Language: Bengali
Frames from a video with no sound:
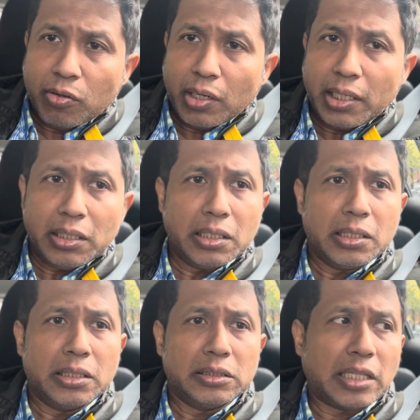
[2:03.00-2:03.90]
করলেন
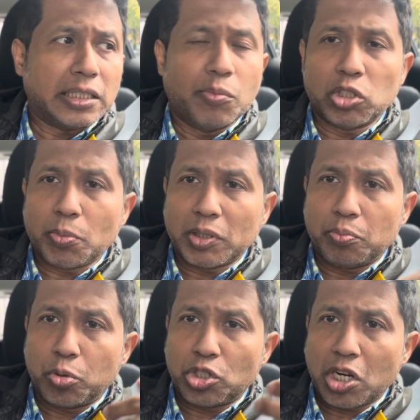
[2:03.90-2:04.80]
তাদের মতামত
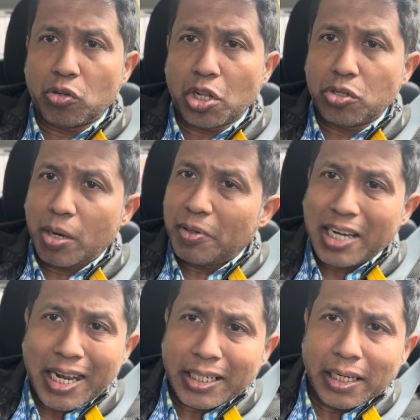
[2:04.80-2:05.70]
প্রচার করার জন্য আপনি
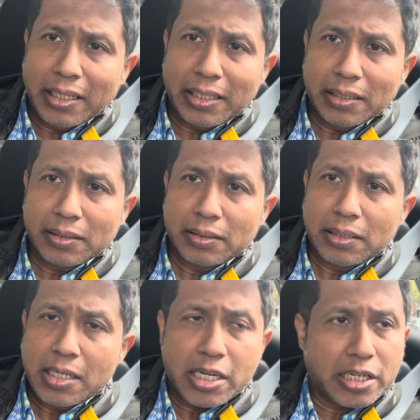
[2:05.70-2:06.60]
টাকা ঢাললেন
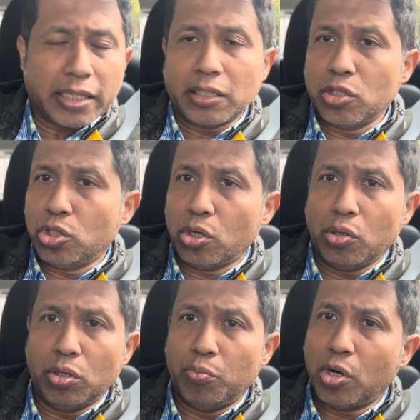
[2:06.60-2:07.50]
সাধারণ
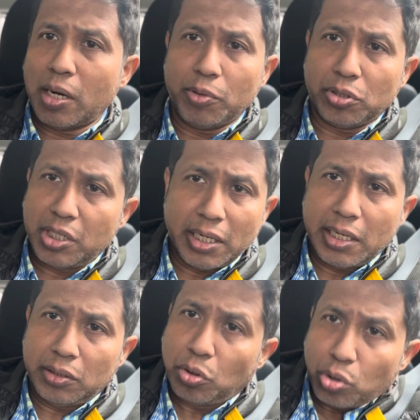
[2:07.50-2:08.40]
জনগণ বোকার মতো সেখানে
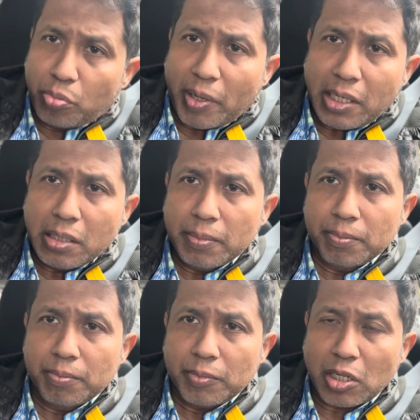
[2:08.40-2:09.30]
তো ঢুকবেই
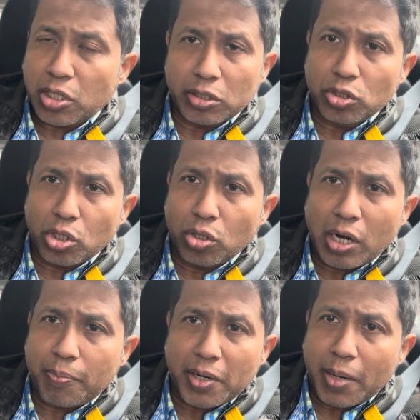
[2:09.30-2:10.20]
কারণ সাধারণ জনগণ
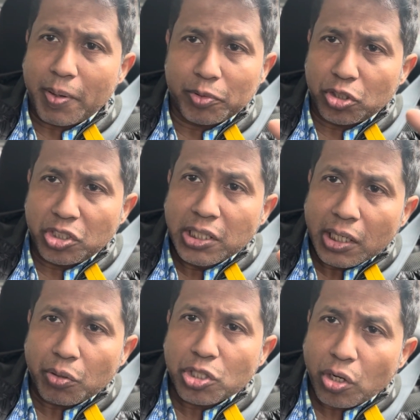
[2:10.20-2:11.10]
আপনারা আমার মতো চিন্তা
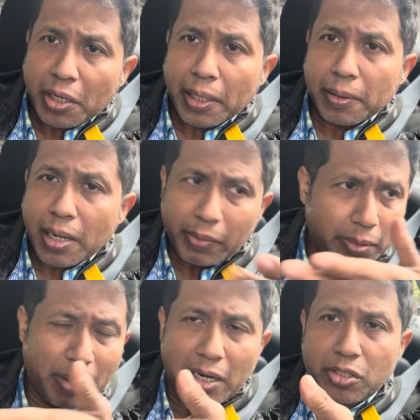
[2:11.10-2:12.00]
করে চলে না আমাদের
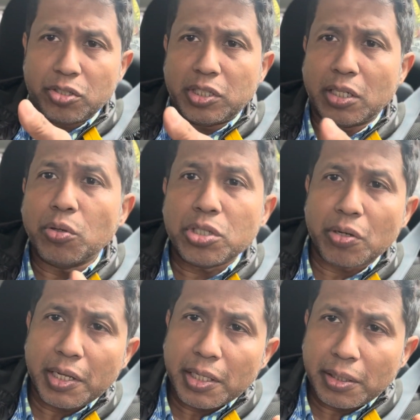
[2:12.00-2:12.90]
বাংলাদেশে যেটা ঘটছে
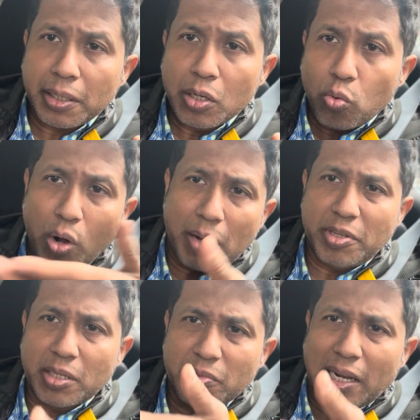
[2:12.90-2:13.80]
অনেক ক্ষেত্রে
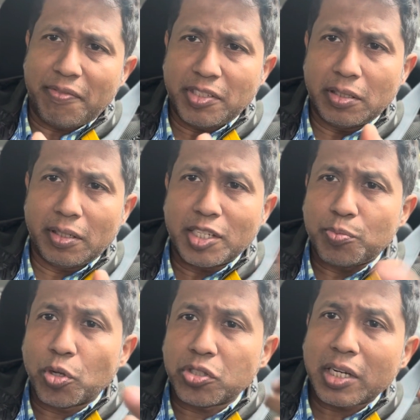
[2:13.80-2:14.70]
ওয়াহাবিজম সালাফিজমদেরকে
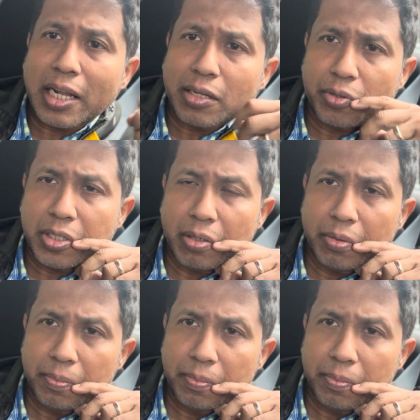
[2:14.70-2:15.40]
স্পন্সর কারা করেছিল